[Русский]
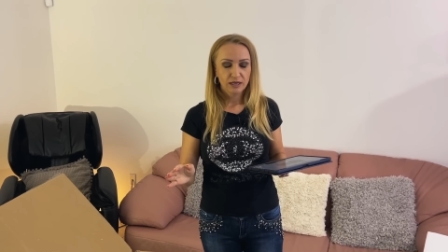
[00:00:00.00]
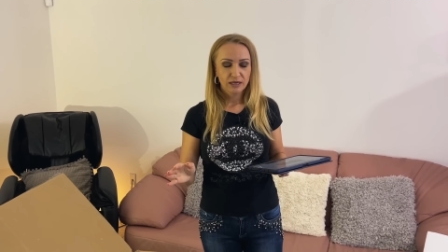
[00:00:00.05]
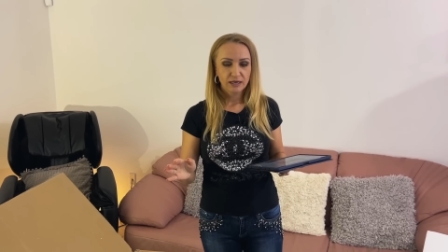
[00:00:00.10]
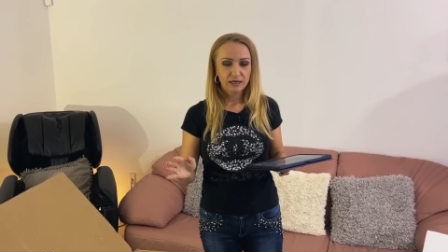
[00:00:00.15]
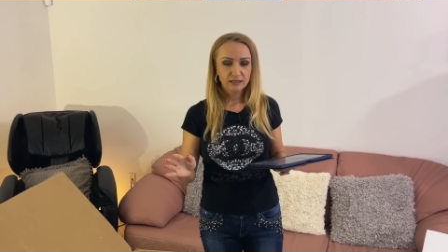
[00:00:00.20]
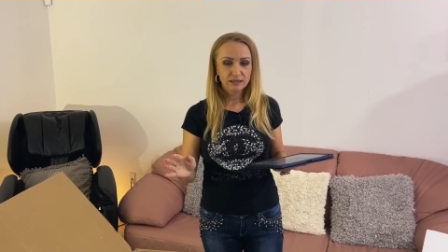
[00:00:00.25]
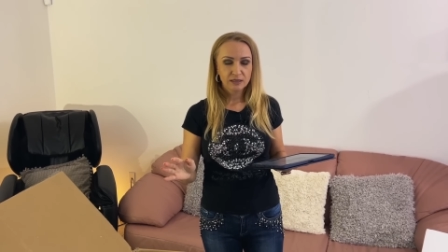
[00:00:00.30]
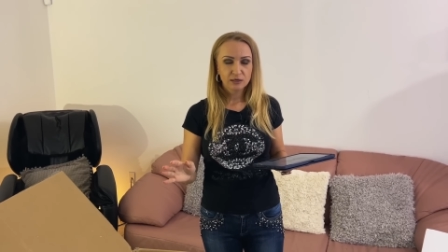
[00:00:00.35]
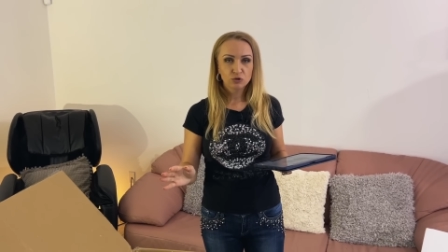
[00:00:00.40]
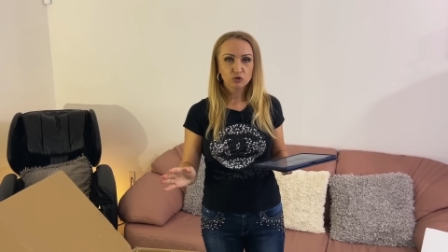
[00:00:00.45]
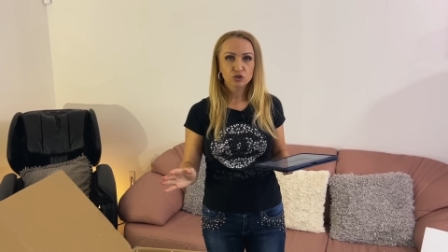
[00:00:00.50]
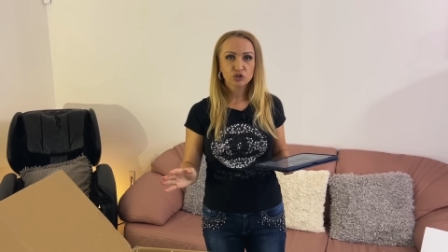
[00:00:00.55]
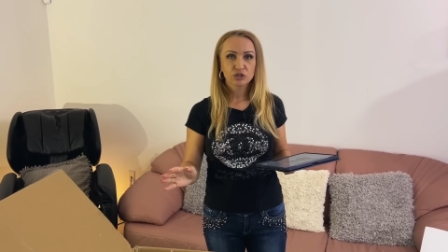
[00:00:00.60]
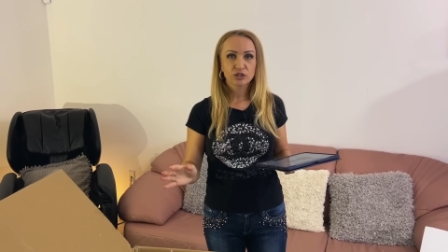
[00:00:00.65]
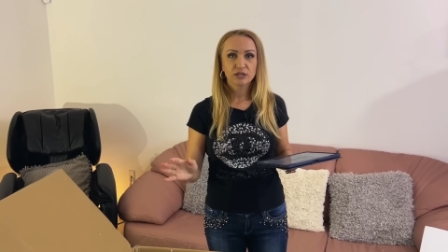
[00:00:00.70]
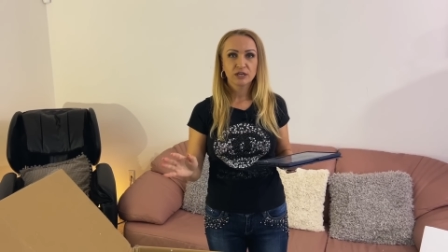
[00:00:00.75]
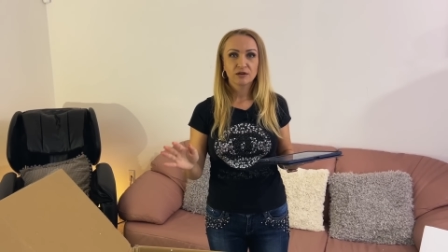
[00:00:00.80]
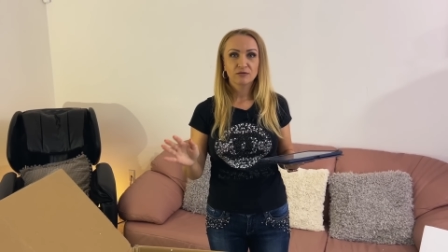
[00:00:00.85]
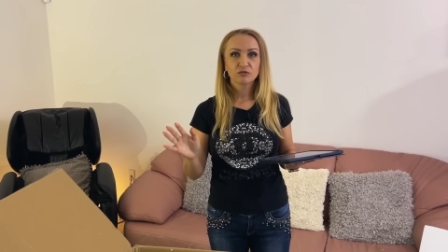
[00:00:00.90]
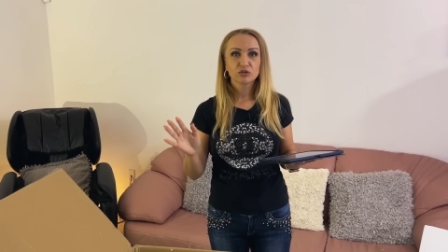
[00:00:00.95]
Это люстра
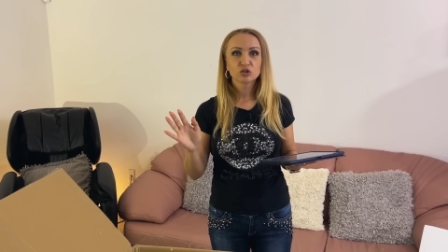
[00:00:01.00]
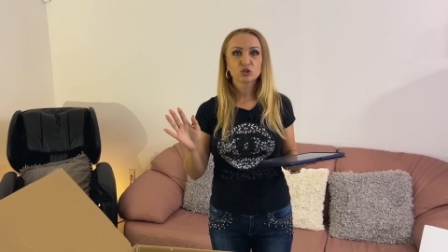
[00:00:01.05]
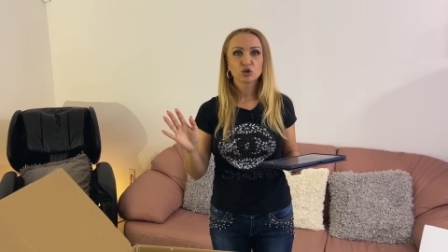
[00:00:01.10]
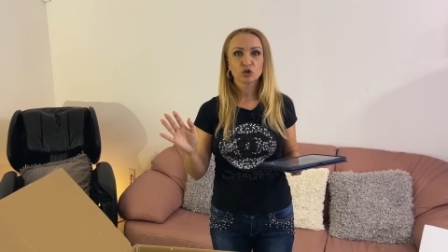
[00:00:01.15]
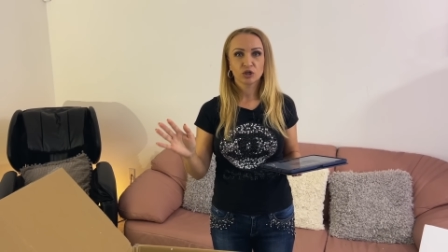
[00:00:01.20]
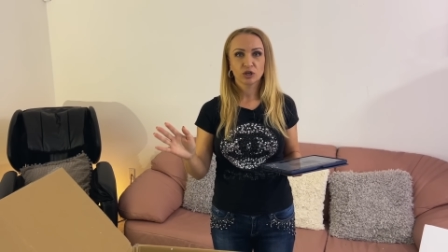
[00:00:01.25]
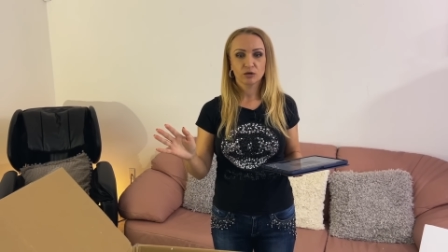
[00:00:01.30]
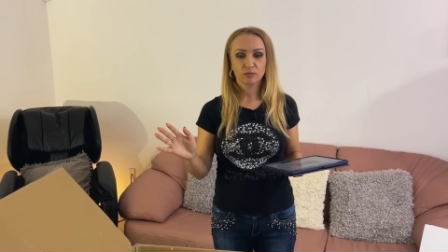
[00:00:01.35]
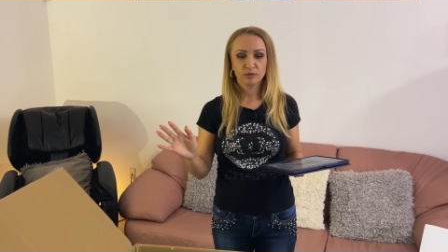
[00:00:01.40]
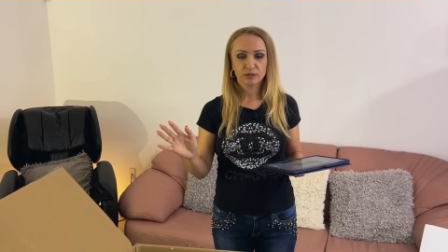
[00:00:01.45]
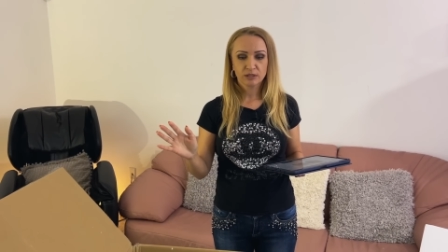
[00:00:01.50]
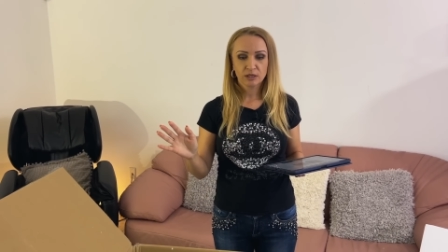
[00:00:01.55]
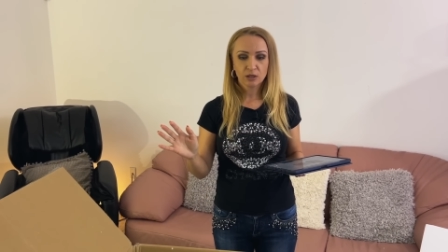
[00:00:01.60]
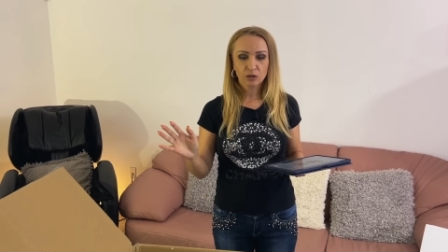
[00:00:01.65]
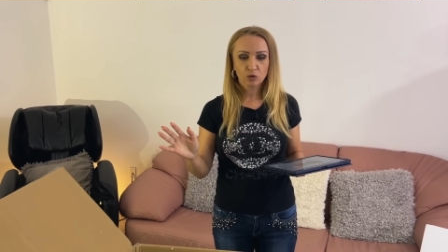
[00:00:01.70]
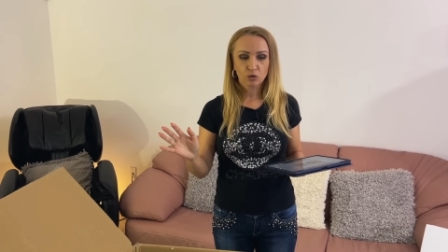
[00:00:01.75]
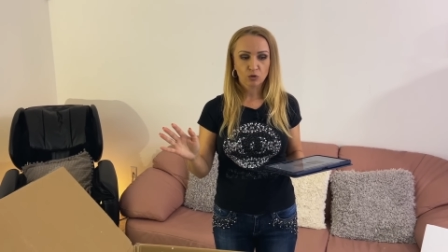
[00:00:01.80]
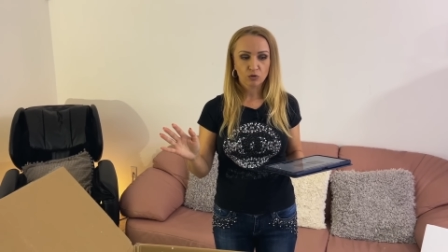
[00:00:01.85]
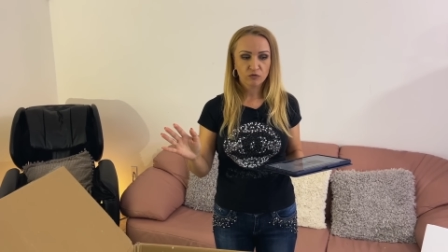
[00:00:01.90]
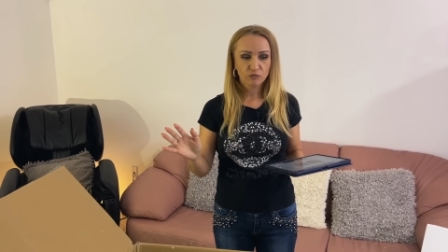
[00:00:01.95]
для высоких
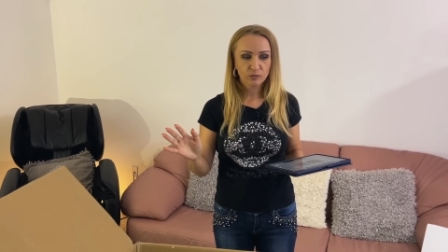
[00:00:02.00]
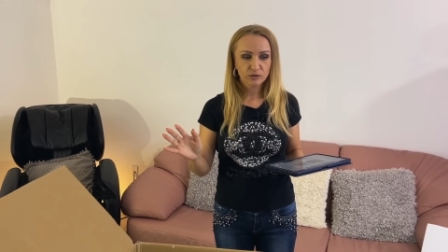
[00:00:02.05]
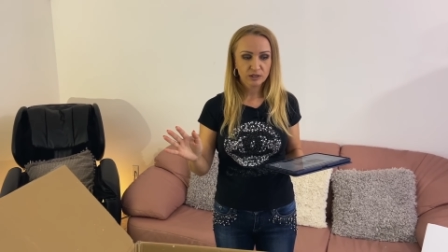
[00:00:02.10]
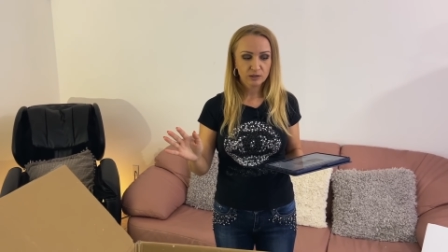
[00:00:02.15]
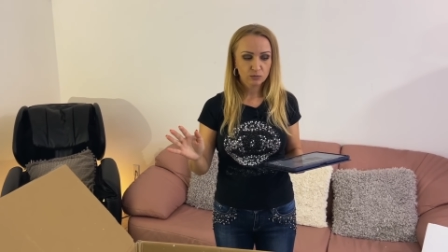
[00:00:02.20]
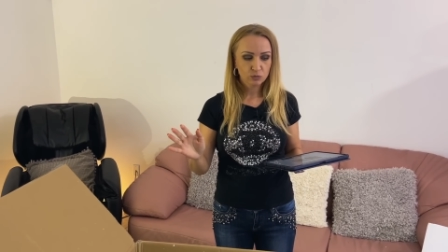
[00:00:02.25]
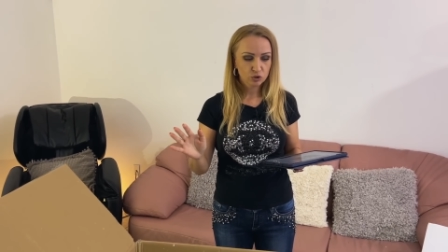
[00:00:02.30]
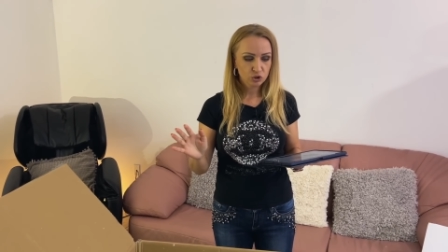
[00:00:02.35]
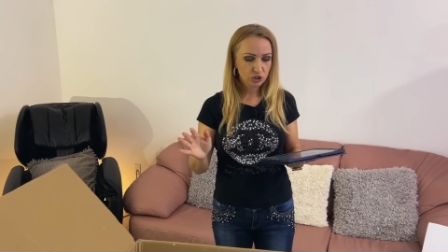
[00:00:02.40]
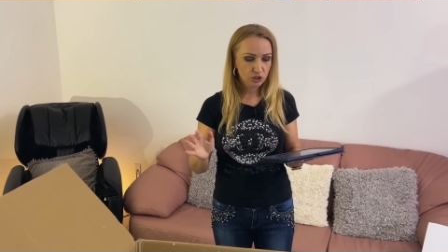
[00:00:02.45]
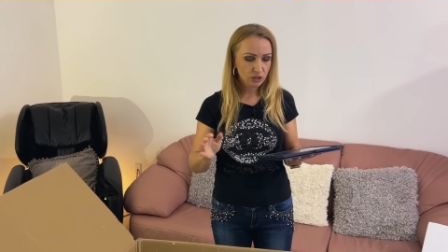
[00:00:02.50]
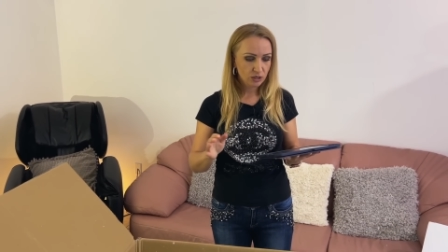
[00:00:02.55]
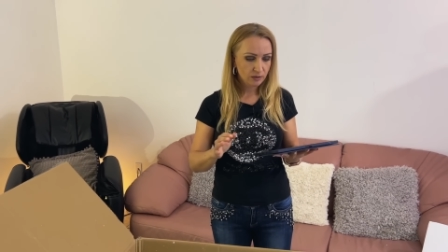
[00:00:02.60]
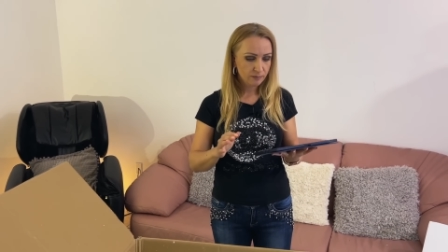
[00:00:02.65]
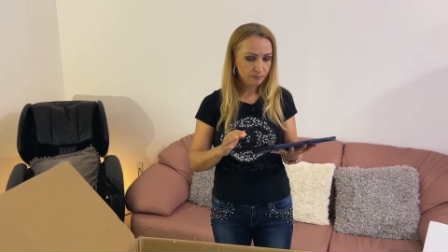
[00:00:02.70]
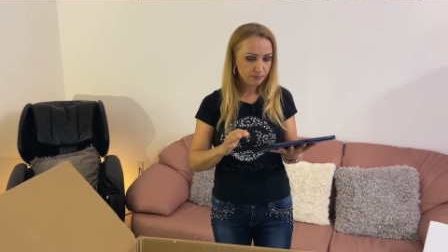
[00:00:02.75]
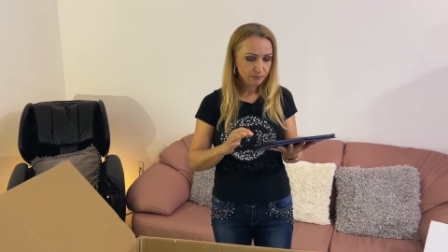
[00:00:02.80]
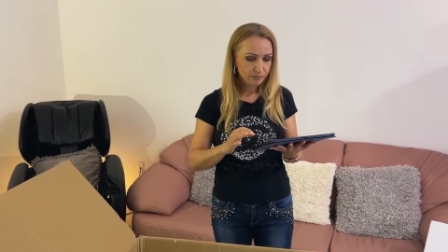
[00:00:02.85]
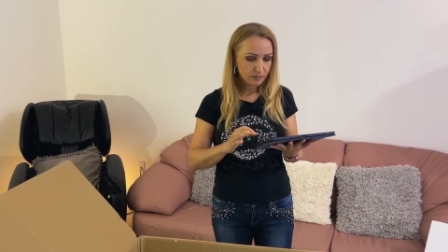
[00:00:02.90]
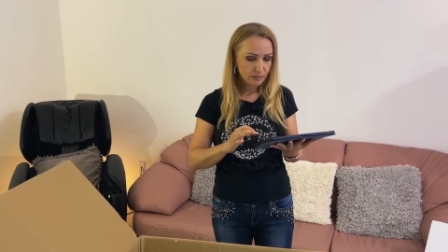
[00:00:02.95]
потолков, потому что,